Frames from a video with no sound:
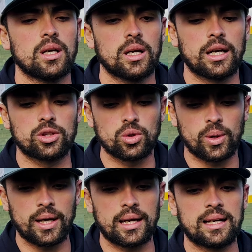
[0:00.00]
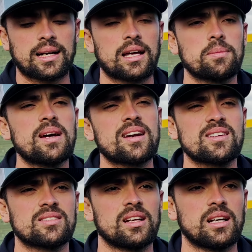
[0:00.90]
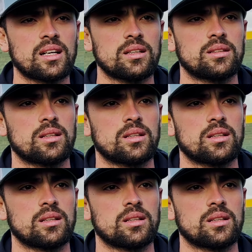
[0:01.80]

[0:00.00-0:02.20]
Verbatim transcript: Estuve en la academia de Rancés Lara.